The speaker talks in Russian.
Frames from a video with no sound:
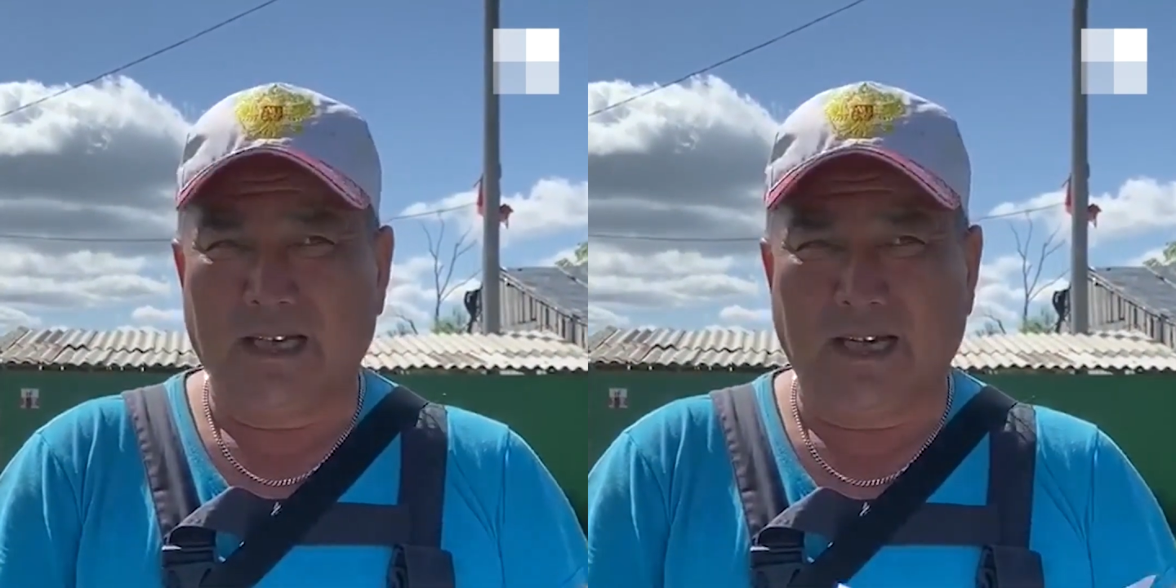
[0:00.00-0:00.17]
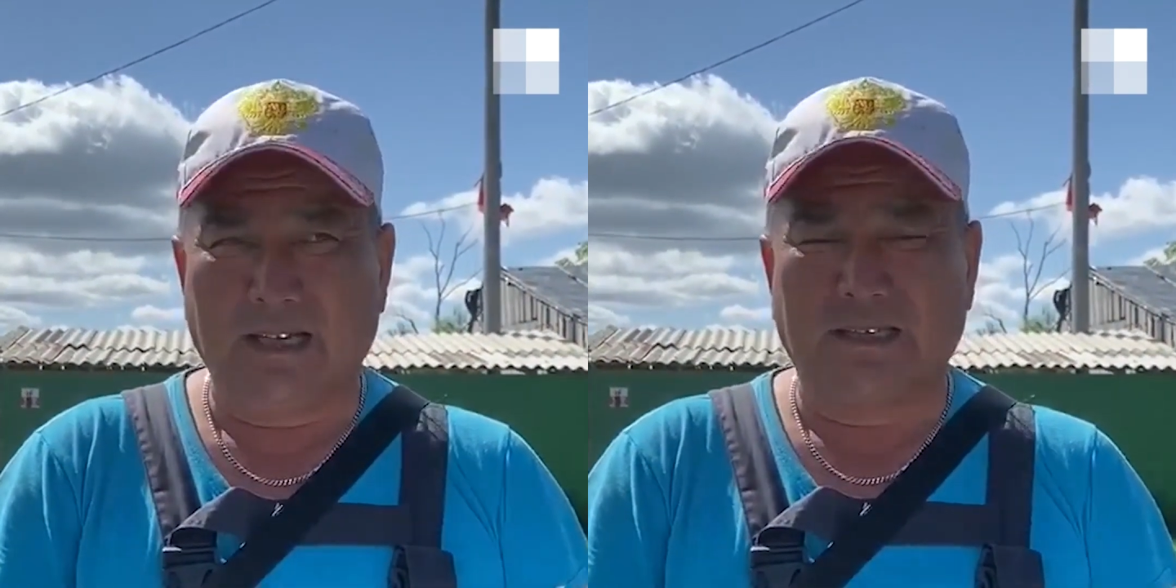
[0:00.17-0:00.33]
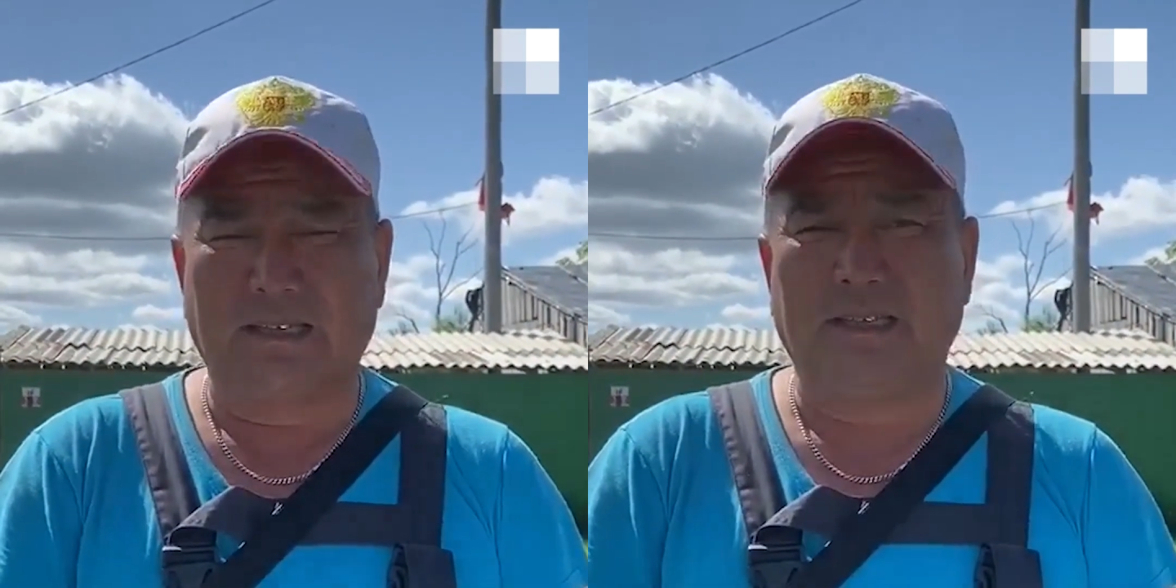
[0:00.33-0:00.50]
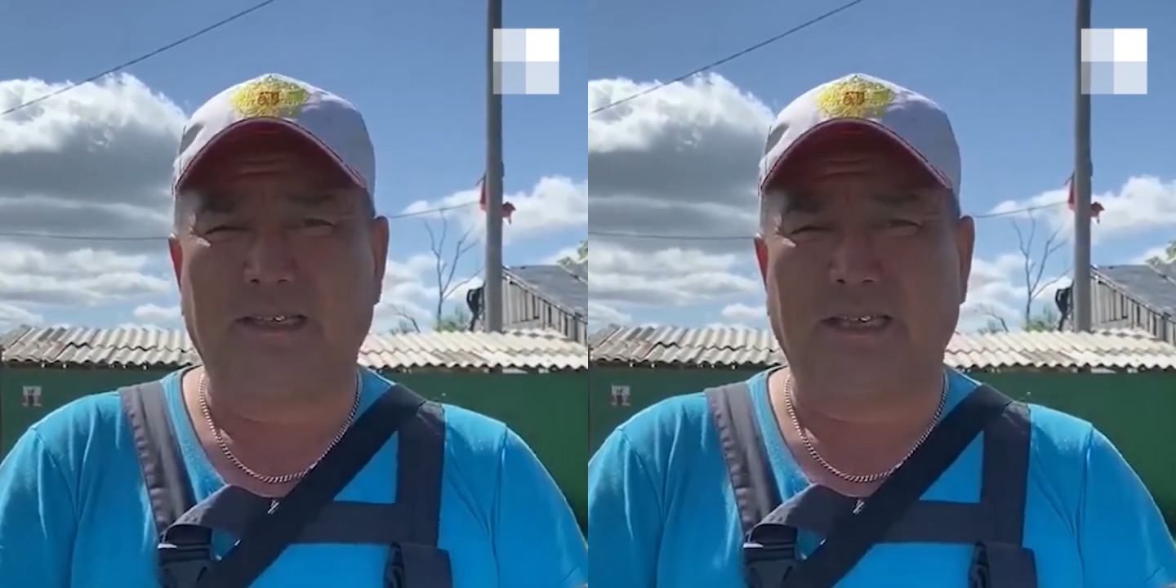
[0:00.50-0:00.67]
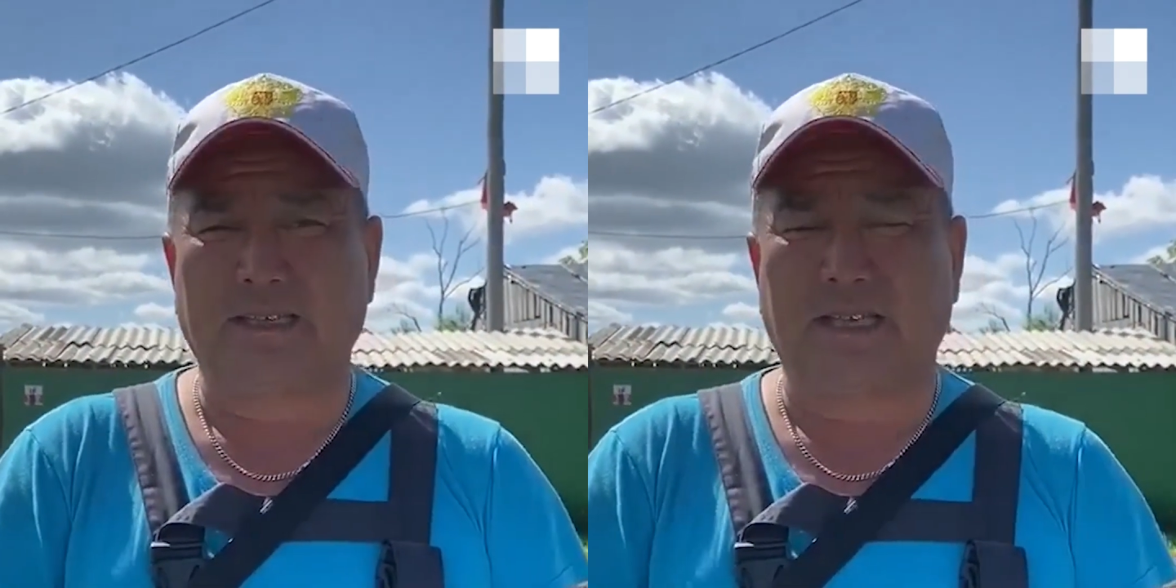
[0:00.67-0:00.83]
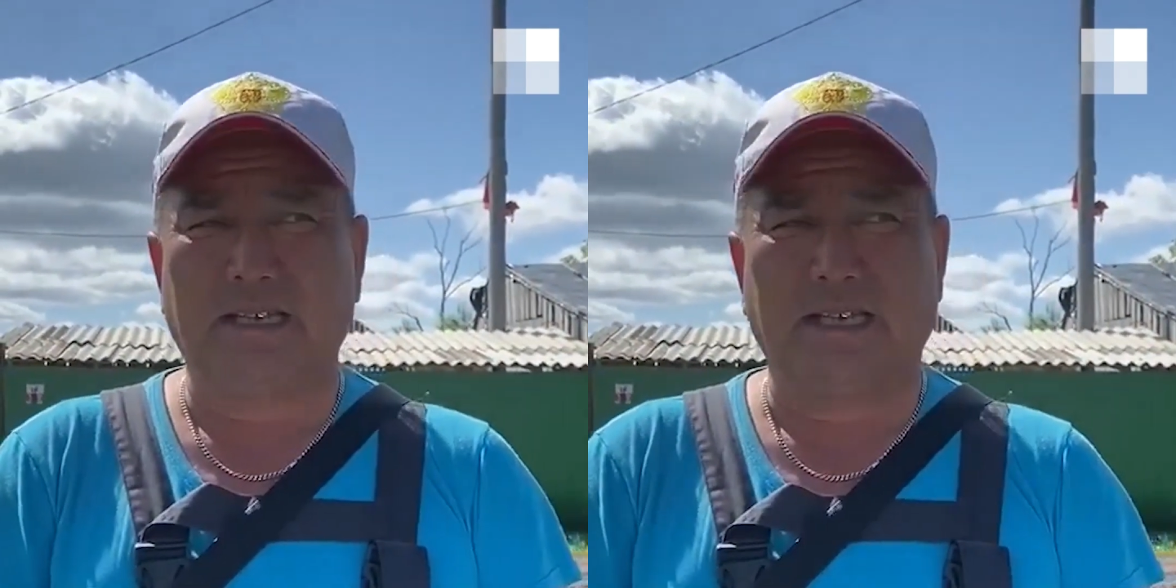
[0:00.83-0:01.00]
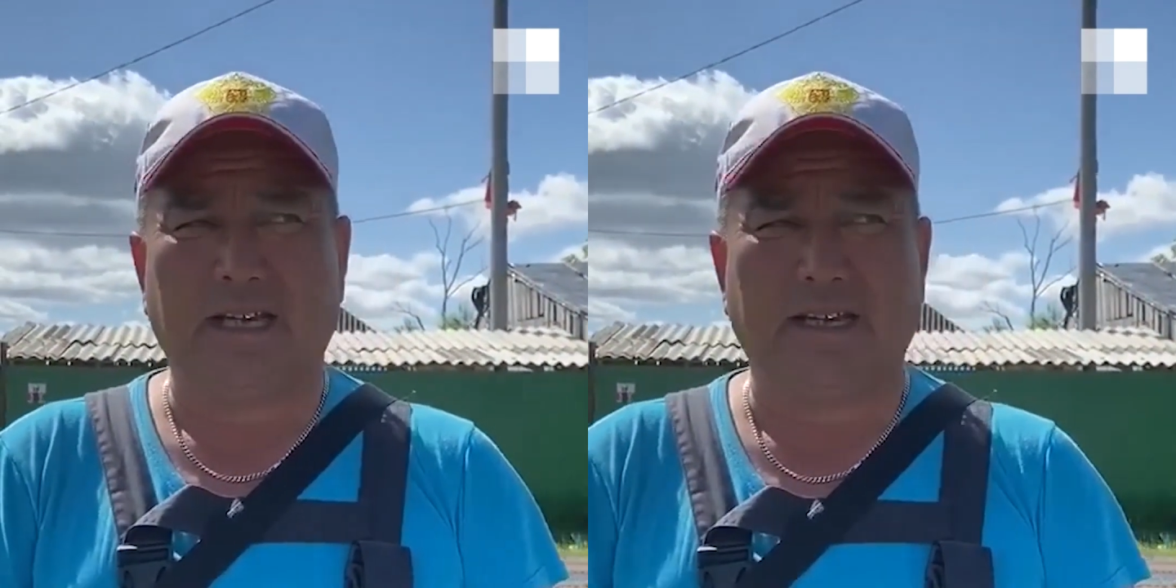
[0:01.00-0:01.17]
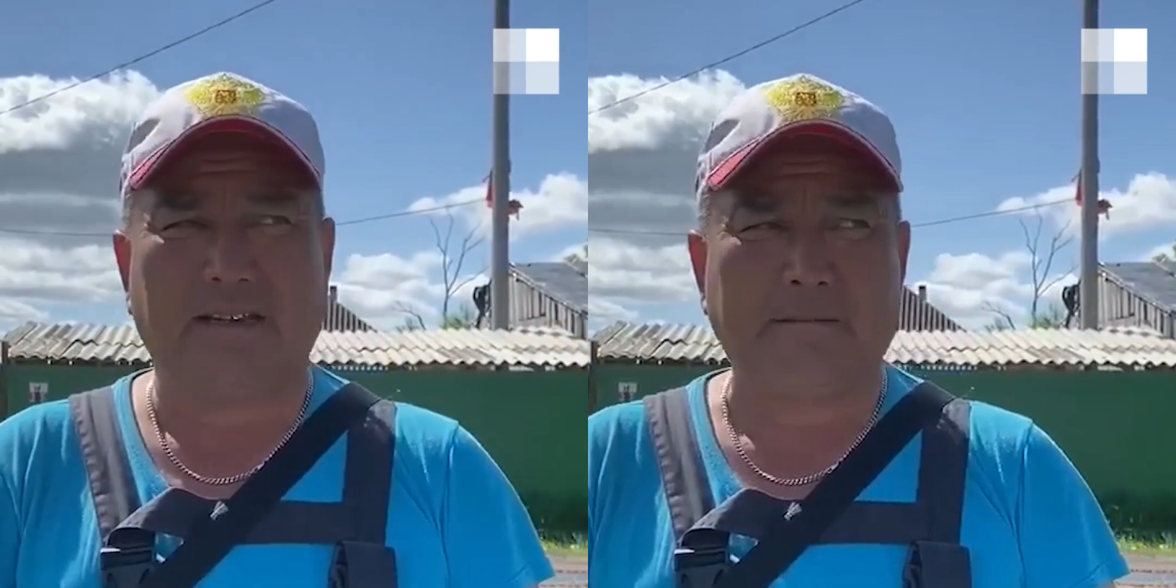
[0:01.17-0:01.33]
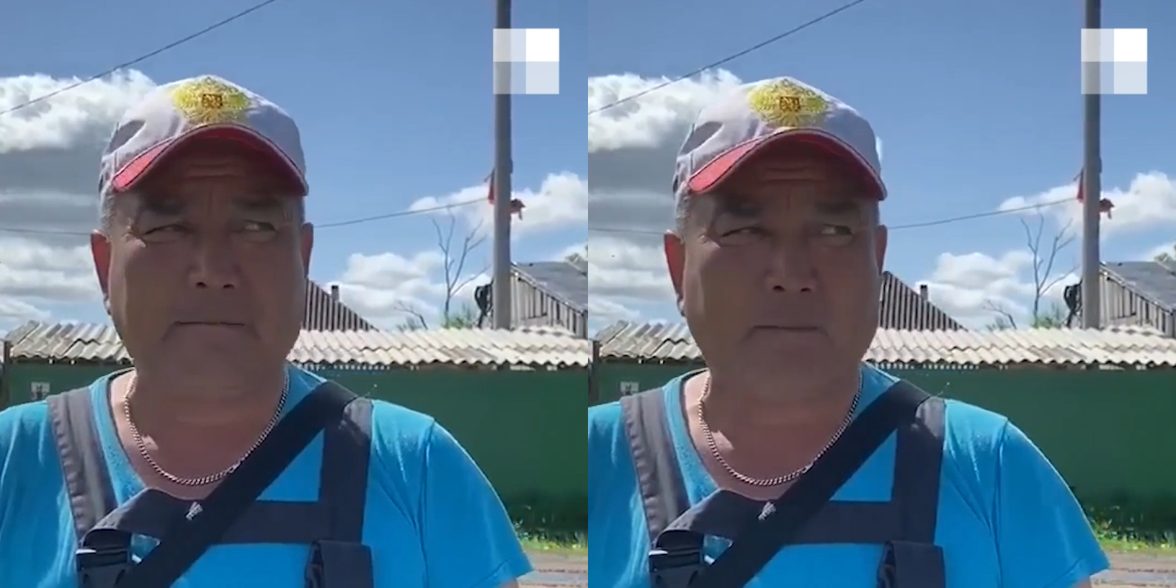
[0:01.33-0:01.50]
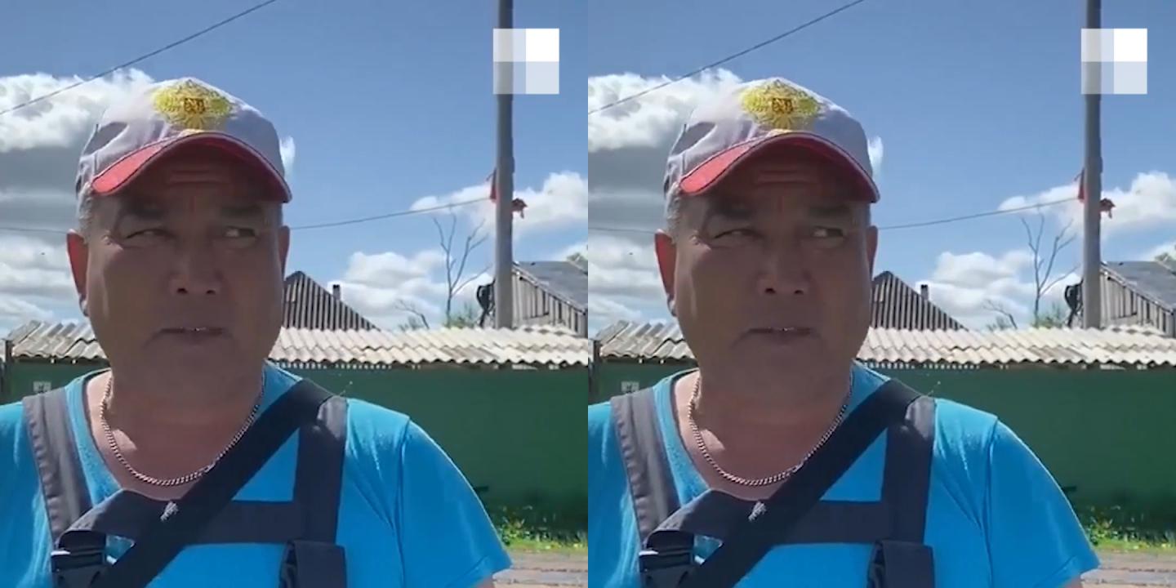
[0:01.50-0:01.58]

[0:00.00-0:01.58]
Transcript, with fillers: а, досконально,